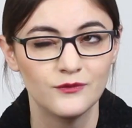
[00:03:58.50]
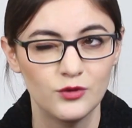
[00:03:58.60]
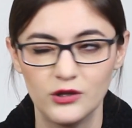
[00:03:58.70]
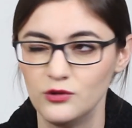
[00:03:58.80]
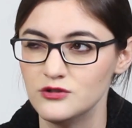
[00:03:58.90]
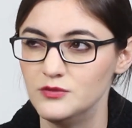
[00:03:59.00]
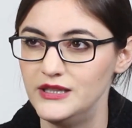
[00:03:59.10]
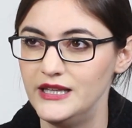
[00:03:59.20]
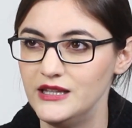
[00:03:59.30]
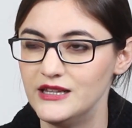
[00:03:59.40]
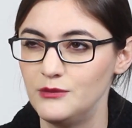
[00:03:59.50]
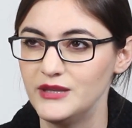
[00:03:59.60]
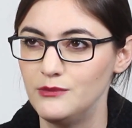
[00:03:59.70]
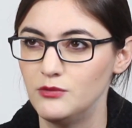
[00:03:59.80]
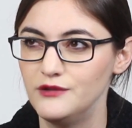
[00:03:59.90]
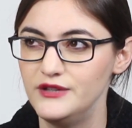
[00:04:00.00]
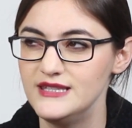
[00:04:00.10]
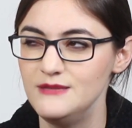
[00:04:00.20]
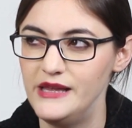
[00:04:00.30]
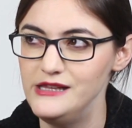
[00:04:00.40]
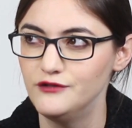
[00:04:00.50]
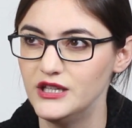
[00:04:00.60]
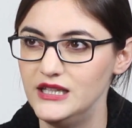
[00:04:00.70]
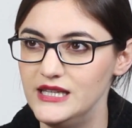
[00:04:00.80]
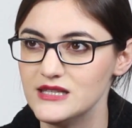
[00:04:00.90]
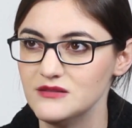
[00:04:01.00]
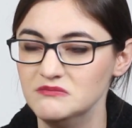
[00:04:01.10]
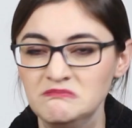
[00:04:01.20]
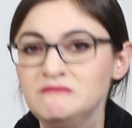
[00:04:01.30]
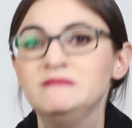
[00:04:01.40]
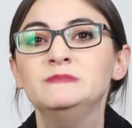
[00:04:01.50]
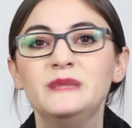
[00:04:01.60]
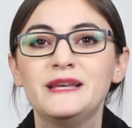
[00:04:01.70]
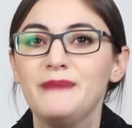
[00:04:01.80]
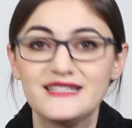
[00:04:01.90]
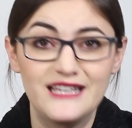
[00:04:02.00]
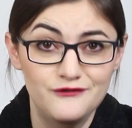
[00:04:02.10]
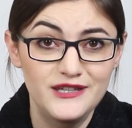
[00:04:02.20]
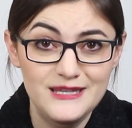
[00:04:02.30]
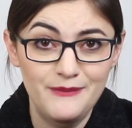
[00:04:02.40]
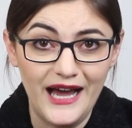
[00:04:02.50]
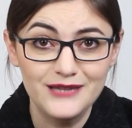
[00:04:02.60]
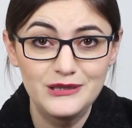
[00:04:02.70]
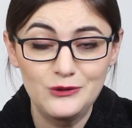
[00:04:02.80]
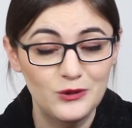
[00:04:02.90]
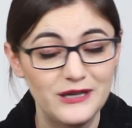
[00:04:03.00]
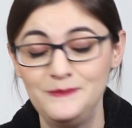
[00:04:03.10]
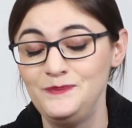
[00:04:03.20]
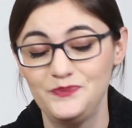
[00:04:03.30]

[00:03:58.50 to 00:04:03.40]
Muss ich kurz überlegen. Ich glaube, ich habe auch mal 4-7-11 gelesen. Ich mache es als 4-7-8-Methode.